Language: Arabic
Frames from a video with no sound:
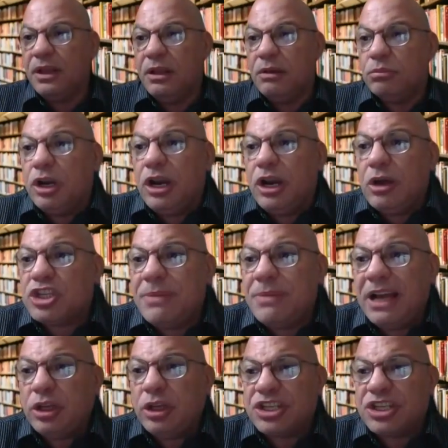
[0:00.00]
قول لو سمحت
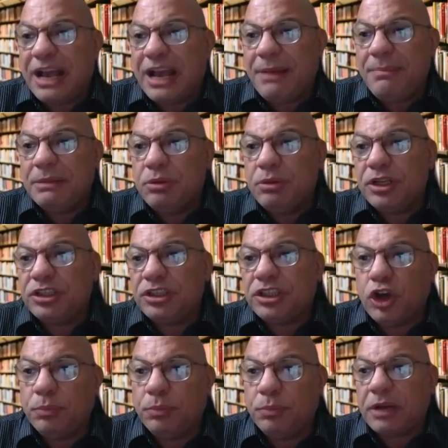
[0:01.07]
يا استاذ احمد ممكن
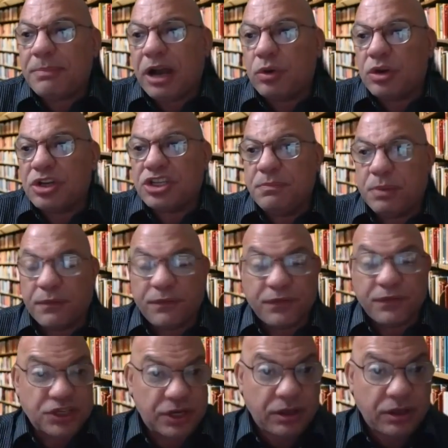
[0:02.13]
تجربتك مع كورس
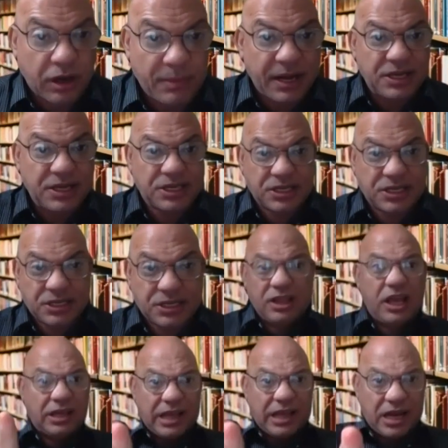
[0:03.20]
البروفيسور كرم انيس كل ده
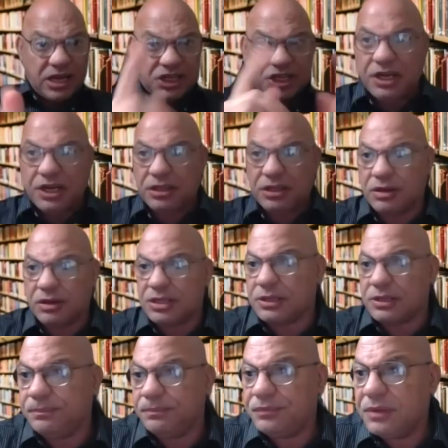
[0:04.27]
هيطلع على السكرين دلوقتي
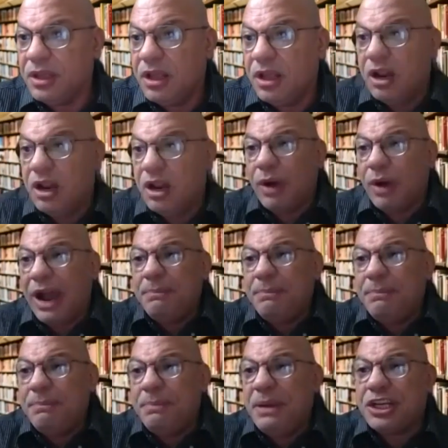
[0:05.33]
وهل
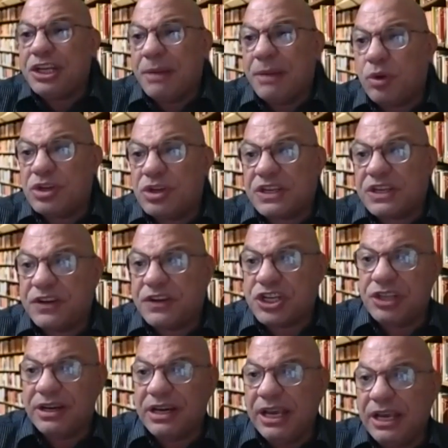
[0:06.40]
بيدي كام كورس في
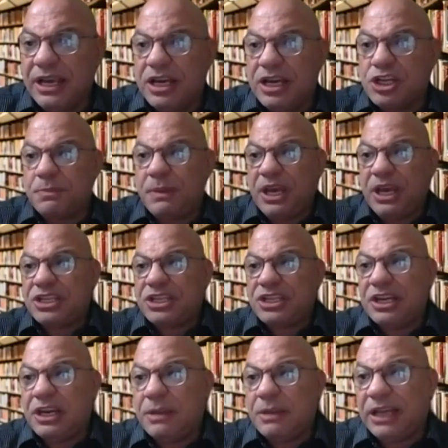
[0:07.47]
الجنرال انجلش بحيث
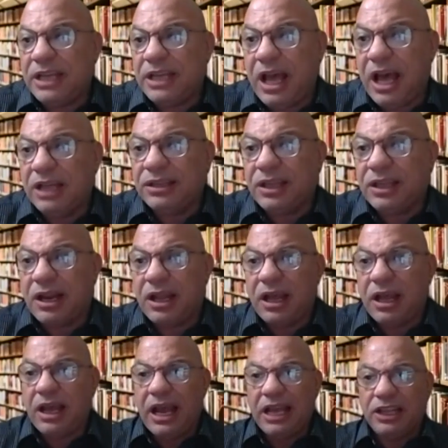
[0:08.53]
ان بعدها اقدر
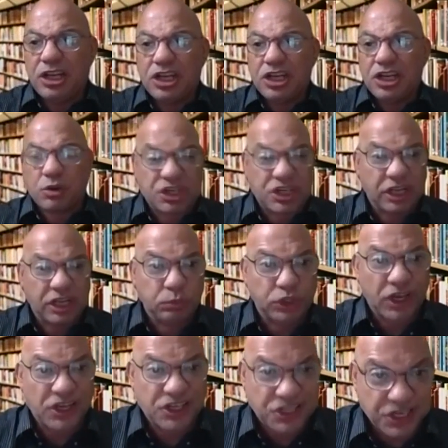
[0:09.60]
ادرس كورسات
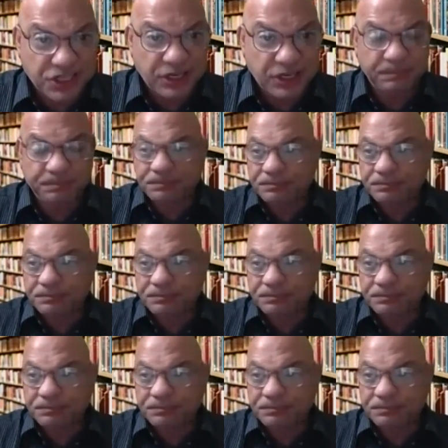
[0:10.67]
متخصصه